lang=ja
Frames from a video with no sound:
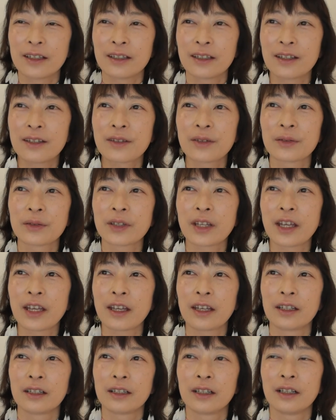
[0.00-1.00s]
い、ですの
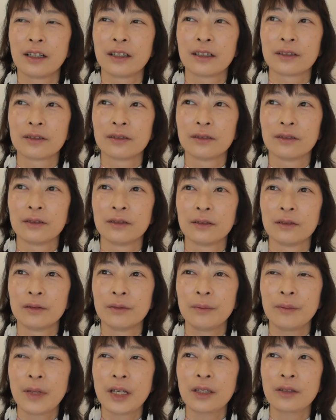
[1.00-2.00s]
であ
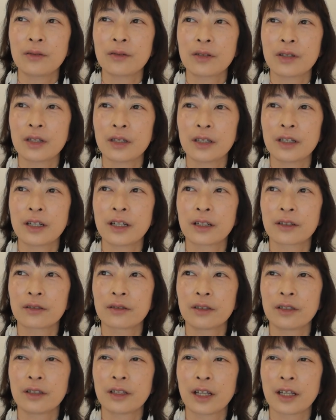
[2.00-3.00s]
の毎年楽
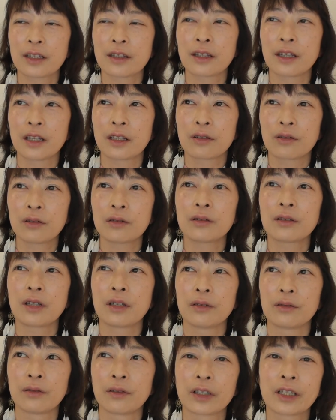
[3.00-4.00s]
になっていくって
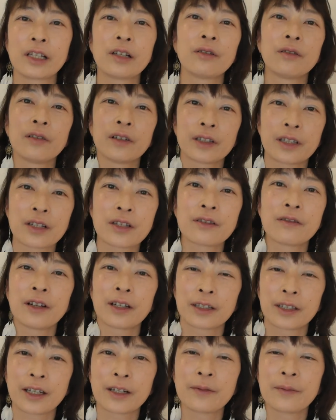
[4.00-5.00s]
いうのは基本私は
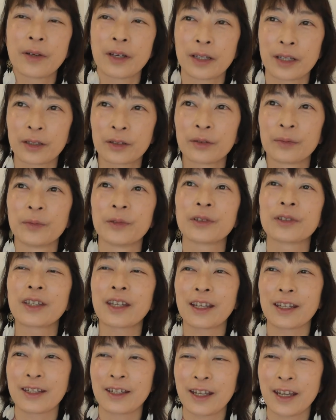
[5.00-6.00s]
当たり前だと思っ
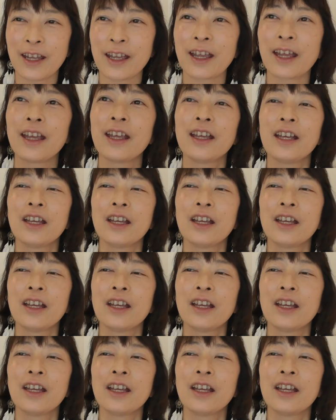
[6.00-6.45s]
ていて